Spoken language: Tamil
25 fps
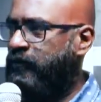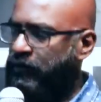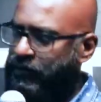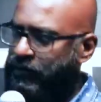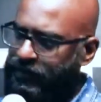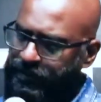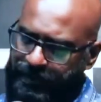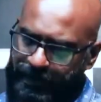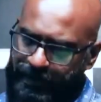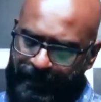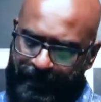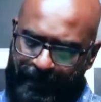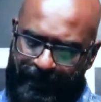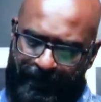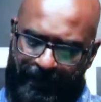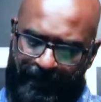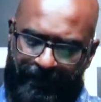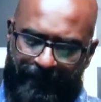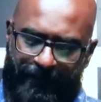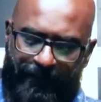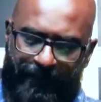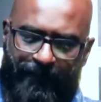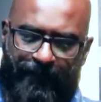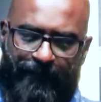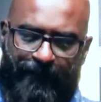பொழுது
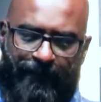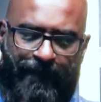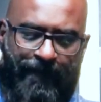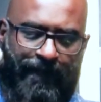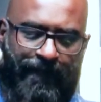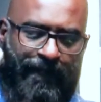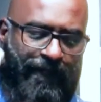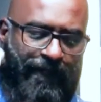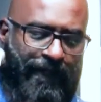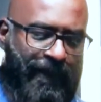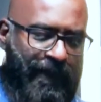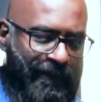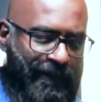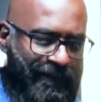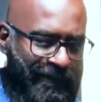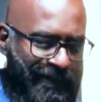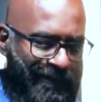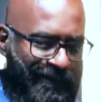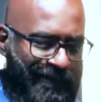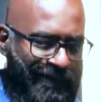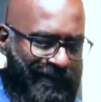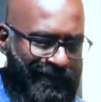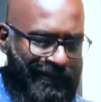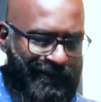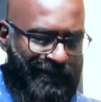
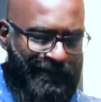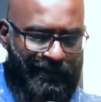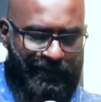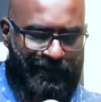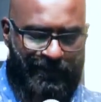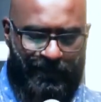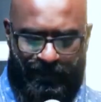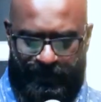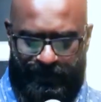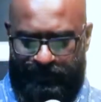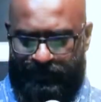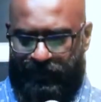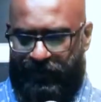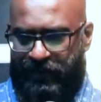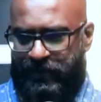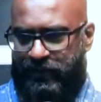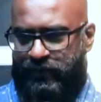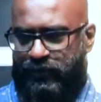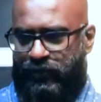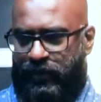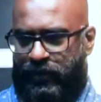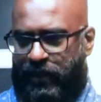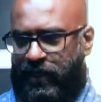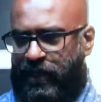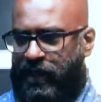அந்த எஜமான்
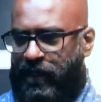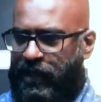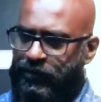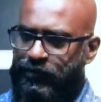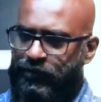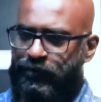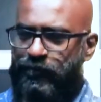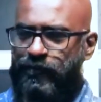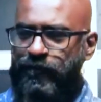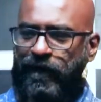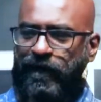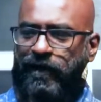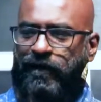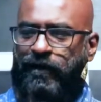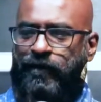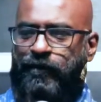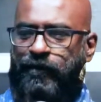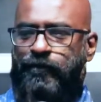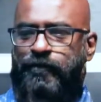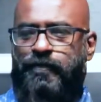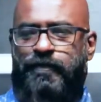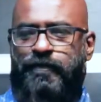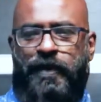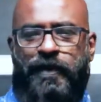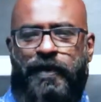சொல்கிறார் அதுவும்
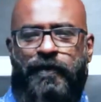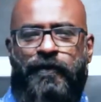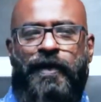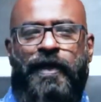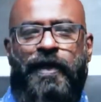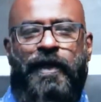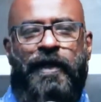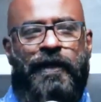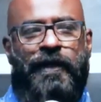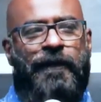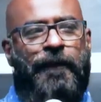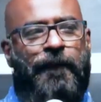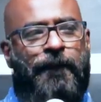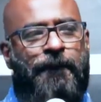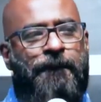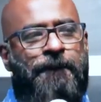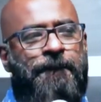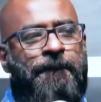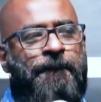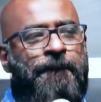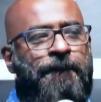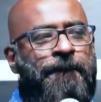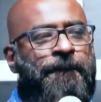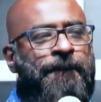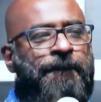வளரட்டும் பரவாயில்ல
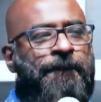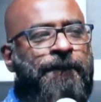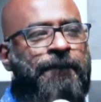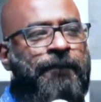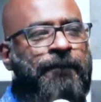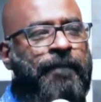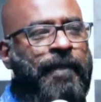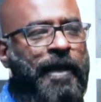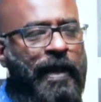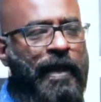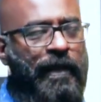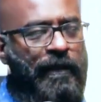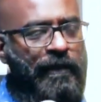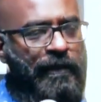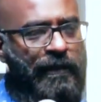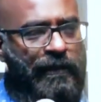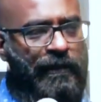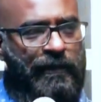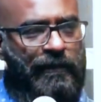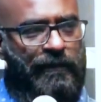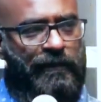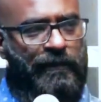ஆனால்